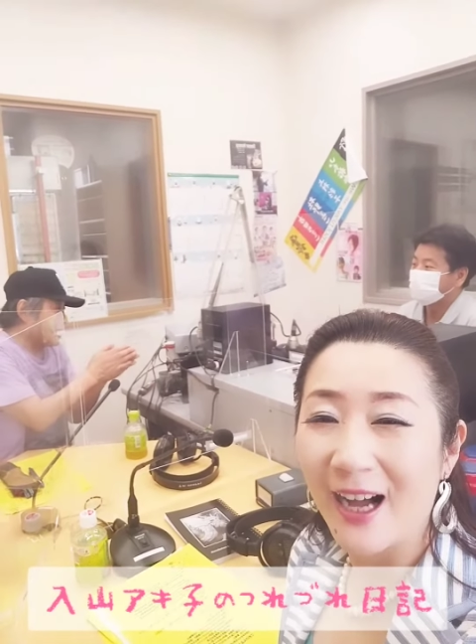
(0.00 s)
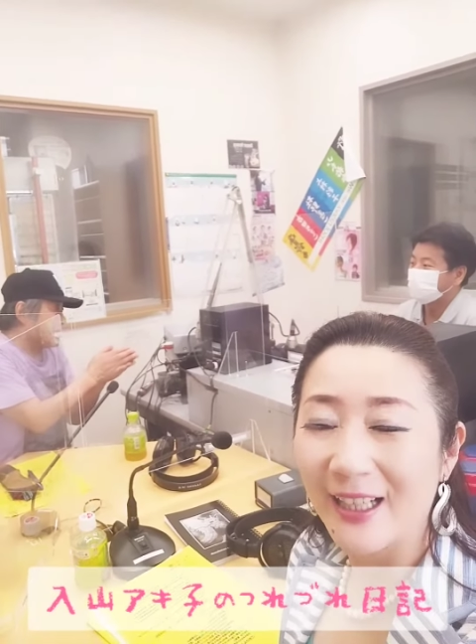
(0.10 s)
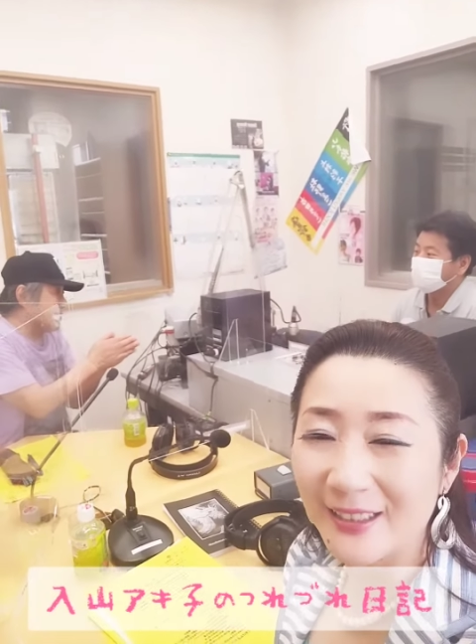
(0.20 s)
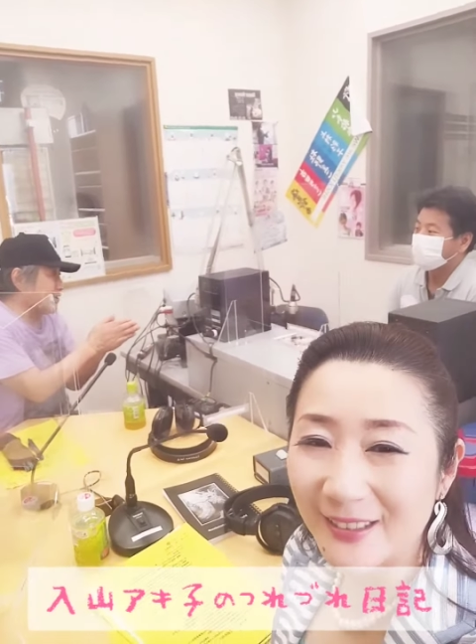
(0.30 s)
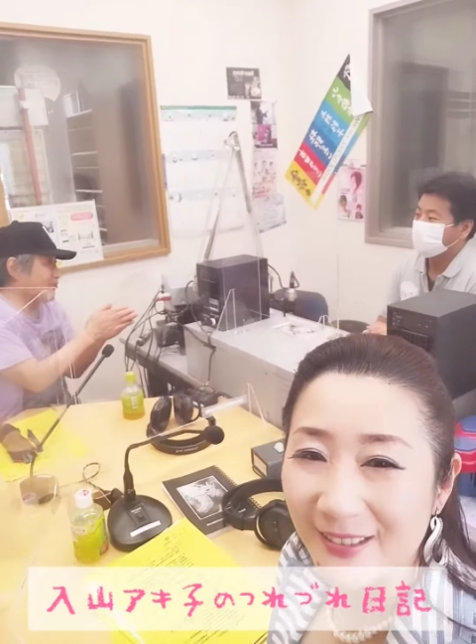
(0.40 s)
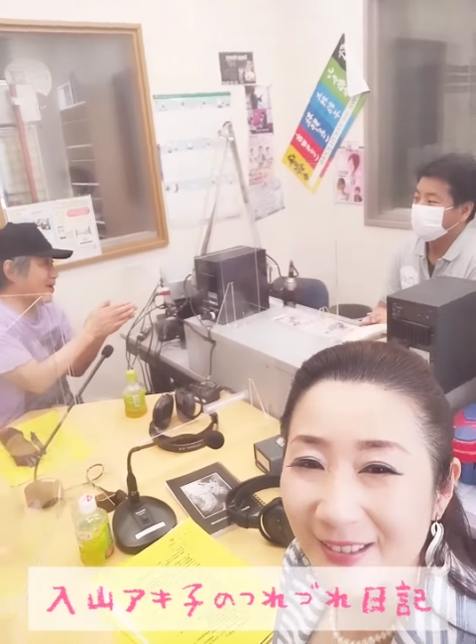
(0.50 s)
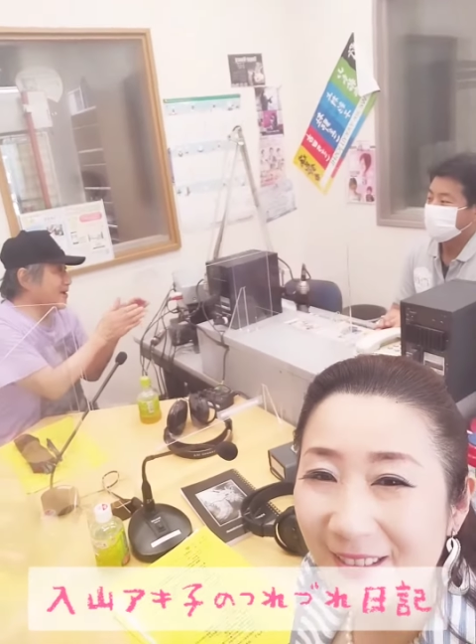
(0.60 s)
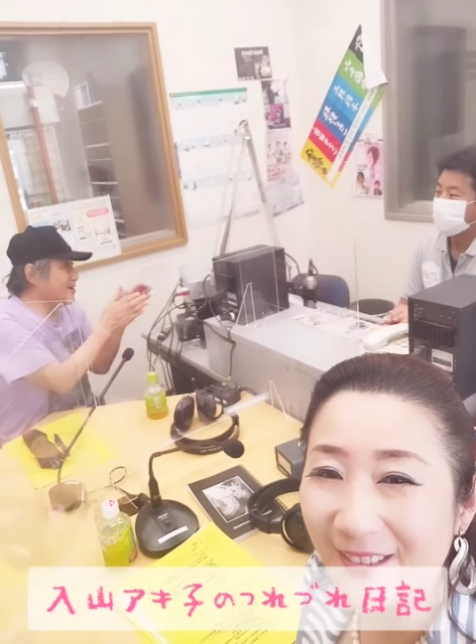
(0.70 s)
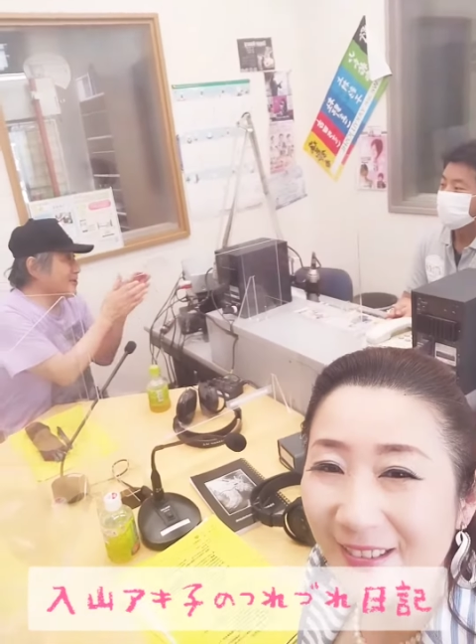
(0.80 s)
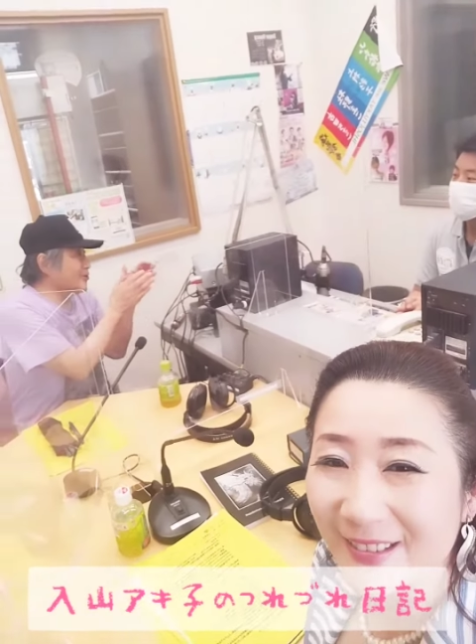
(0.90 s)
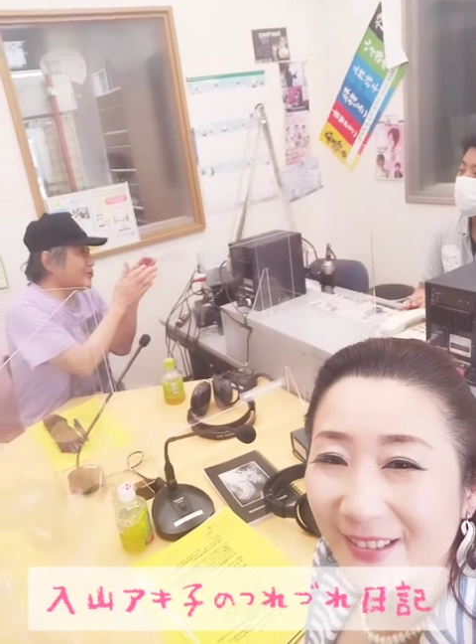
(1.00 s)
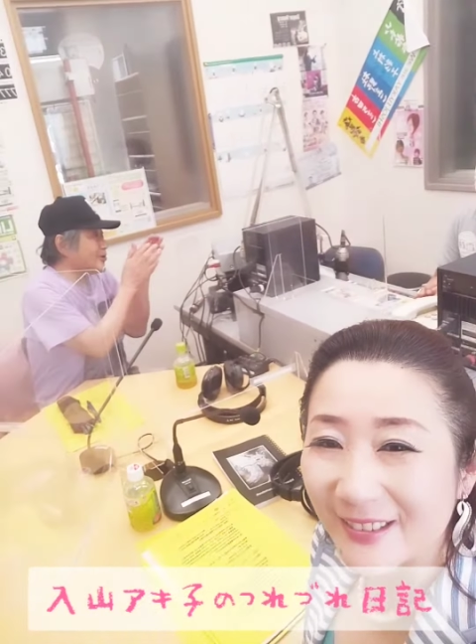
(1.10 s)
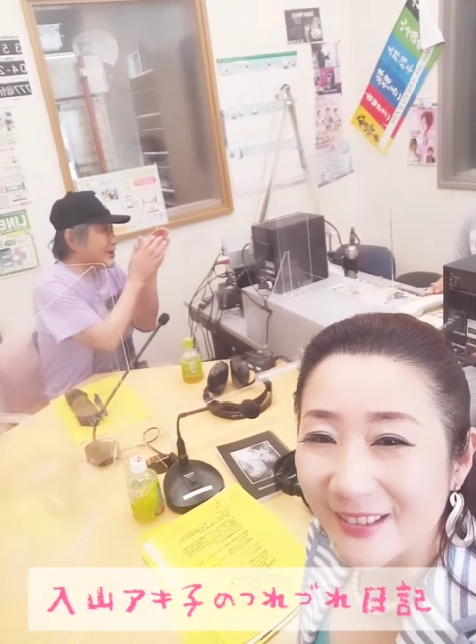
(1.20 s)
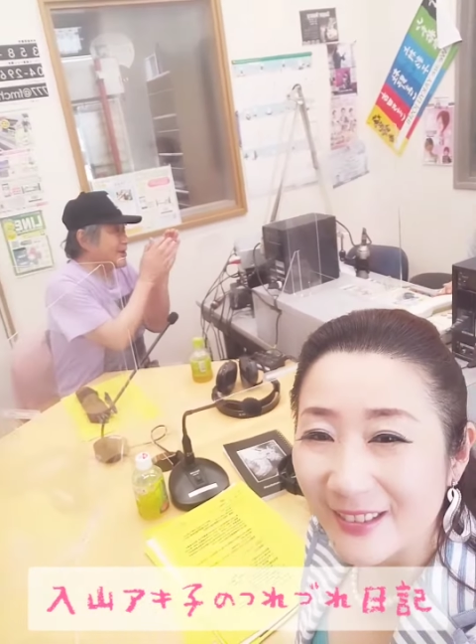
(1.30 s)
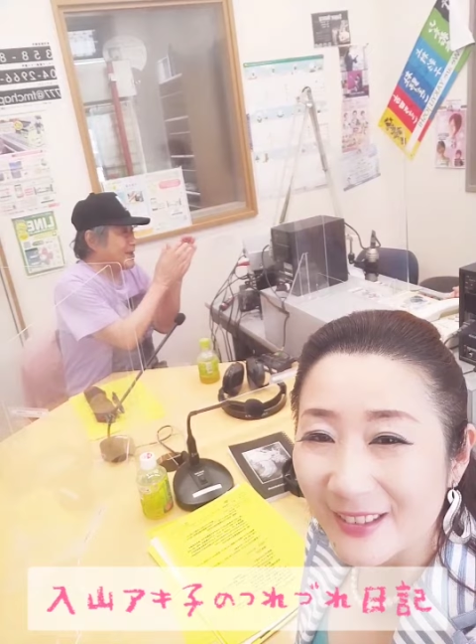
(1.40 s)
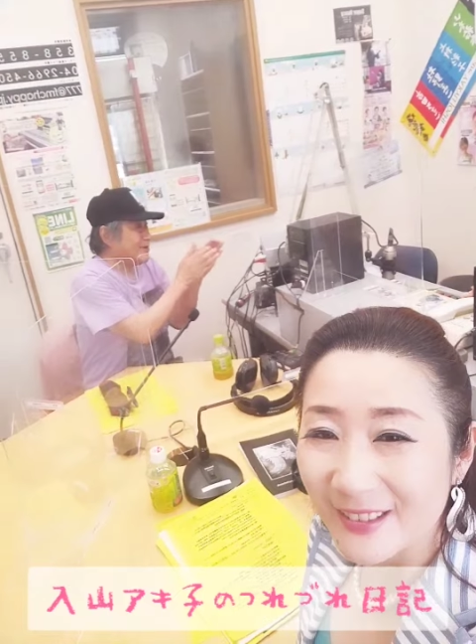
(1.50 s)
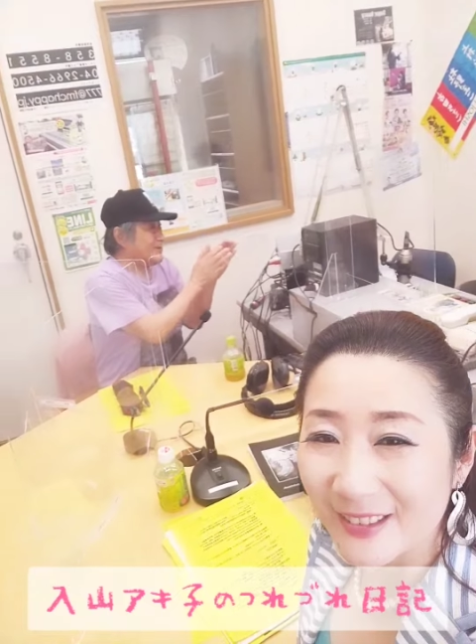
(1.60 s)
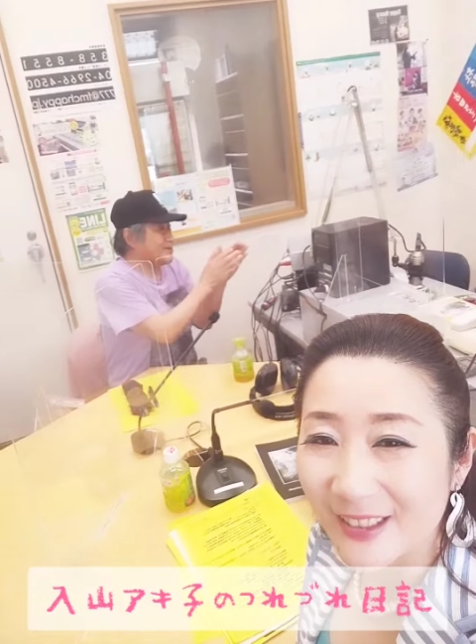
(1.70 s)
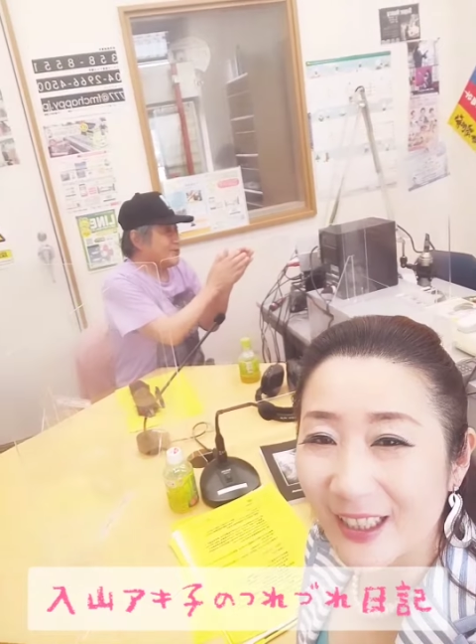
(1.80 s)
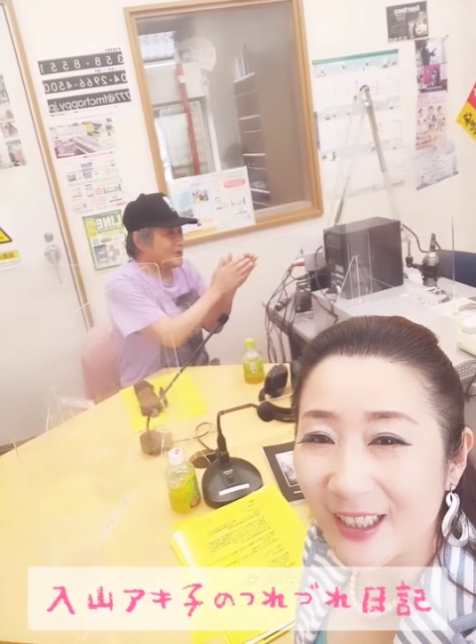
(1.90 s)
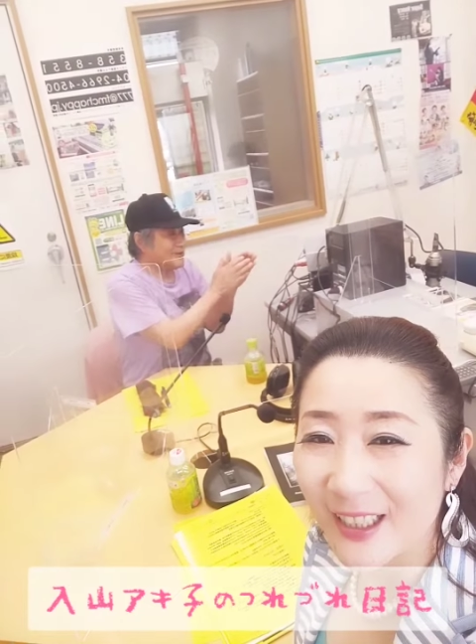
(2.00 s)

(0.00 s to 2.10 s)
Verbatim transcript: チャッピー本社におきまして